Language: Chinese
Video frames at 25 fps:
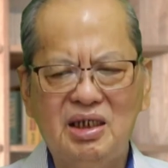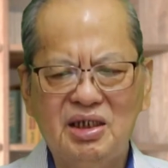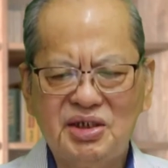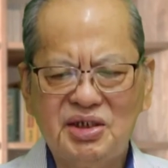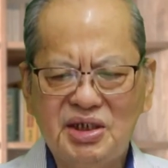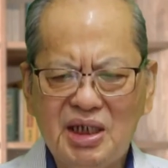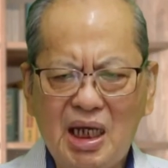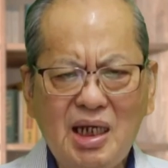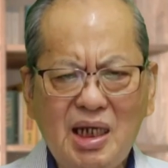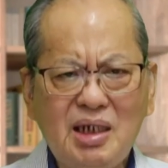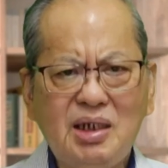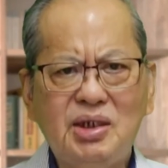
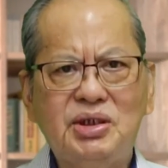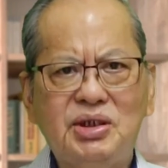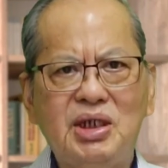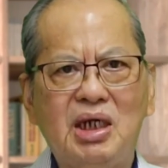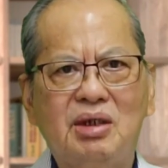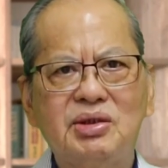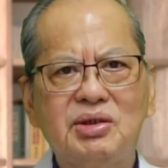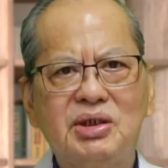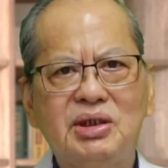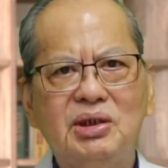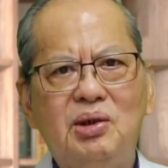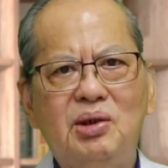三个
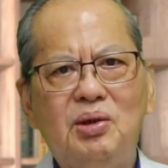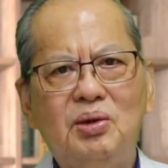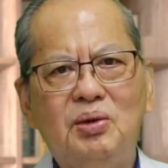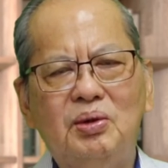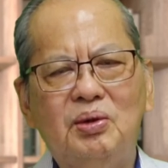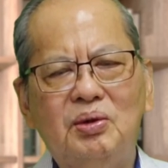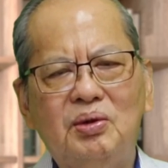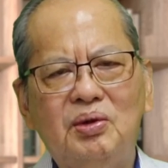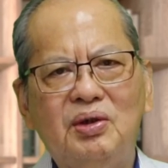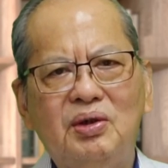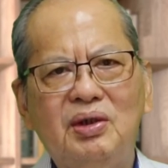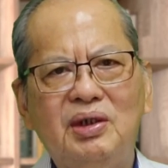小时
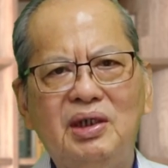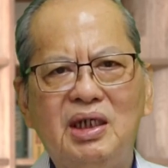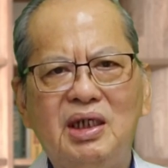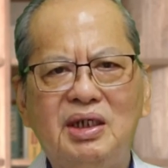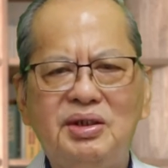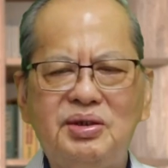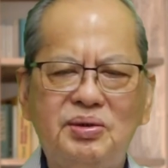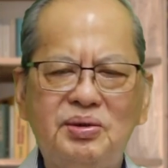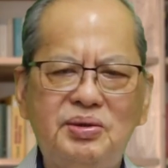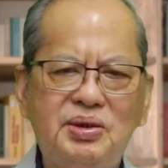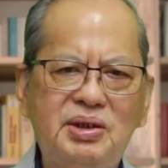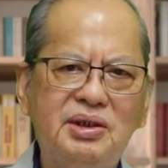后，
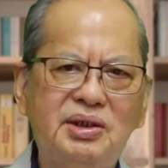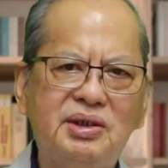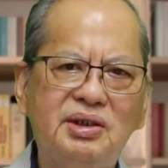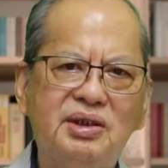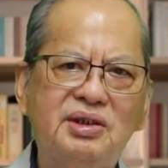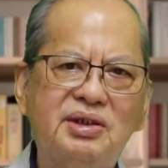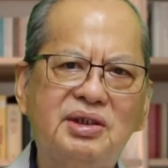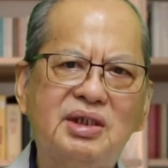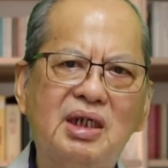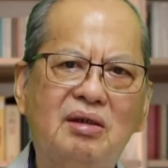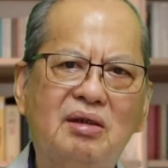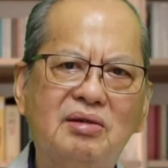也就是
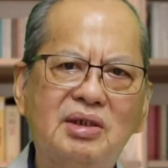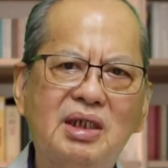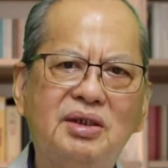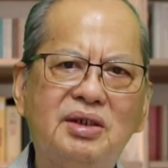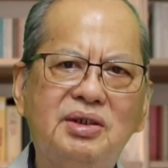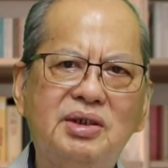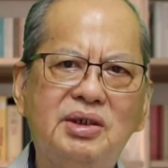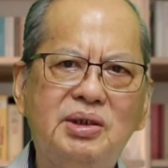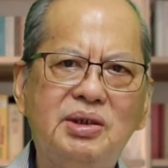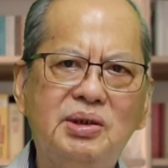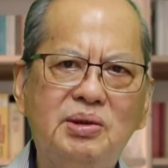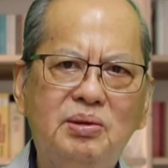早
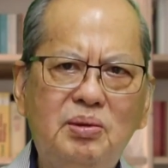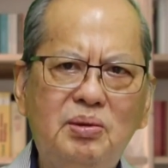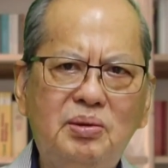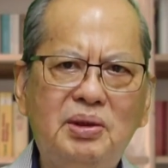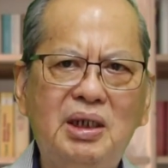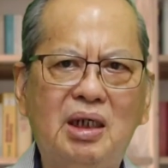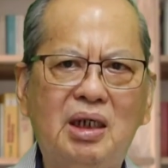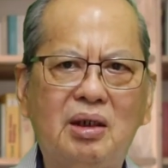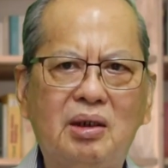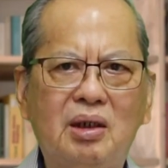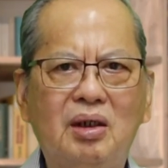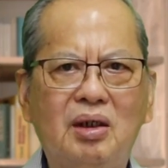上九
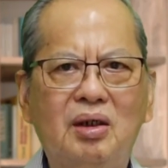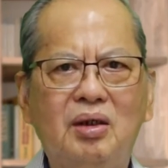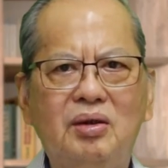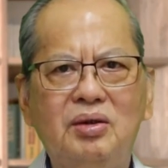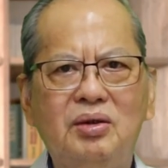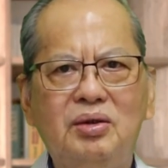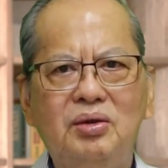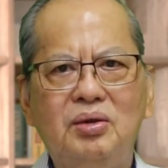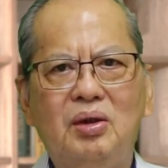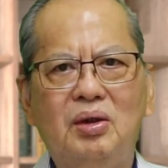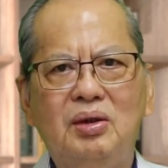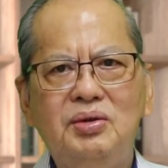点，
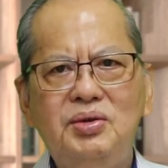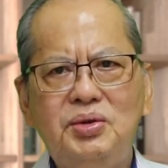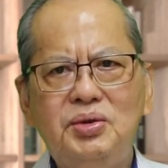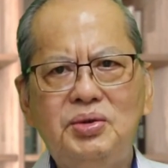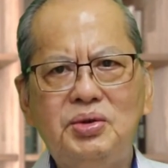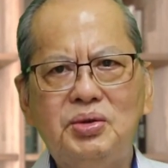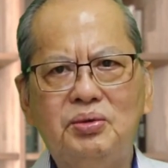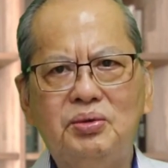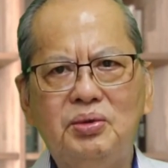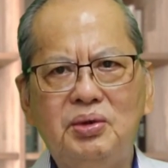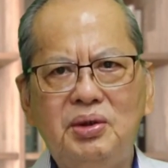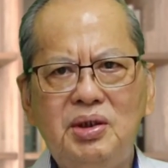原
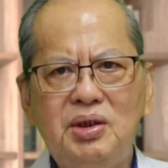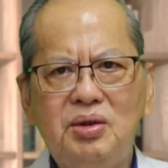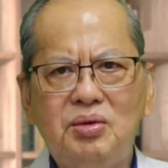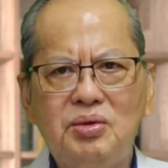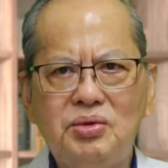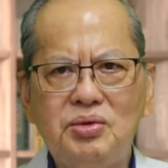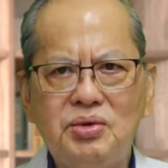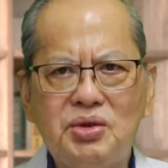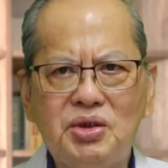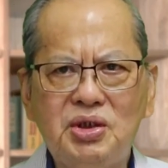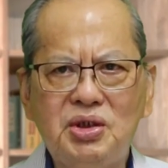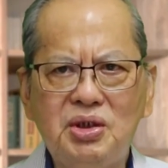主
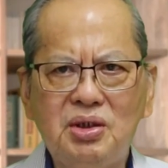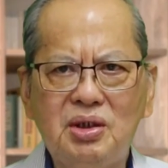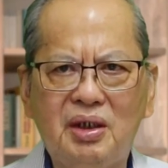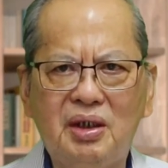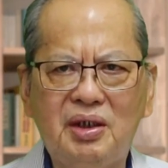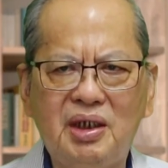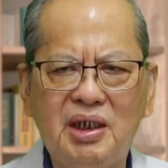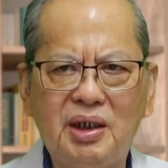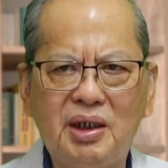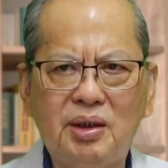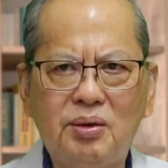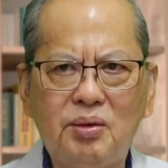又去
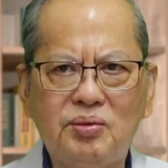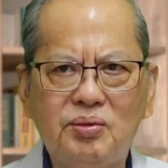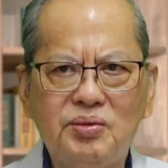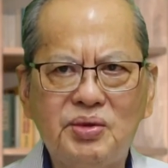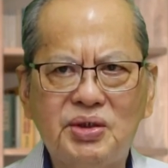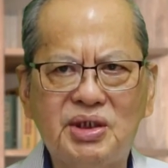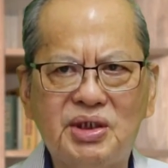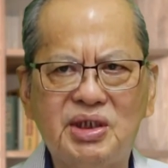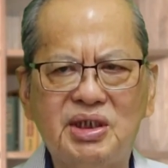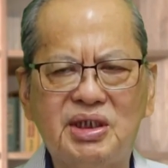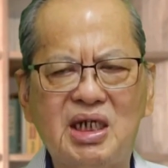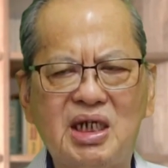了零
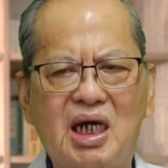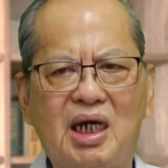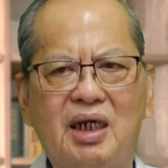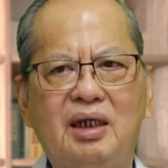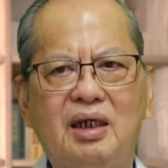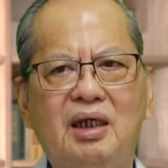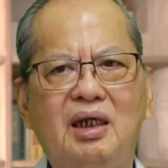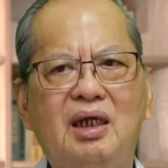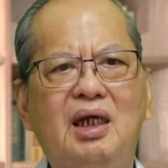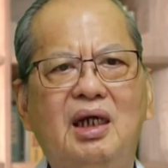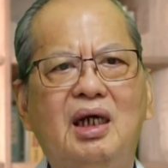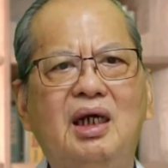工市场，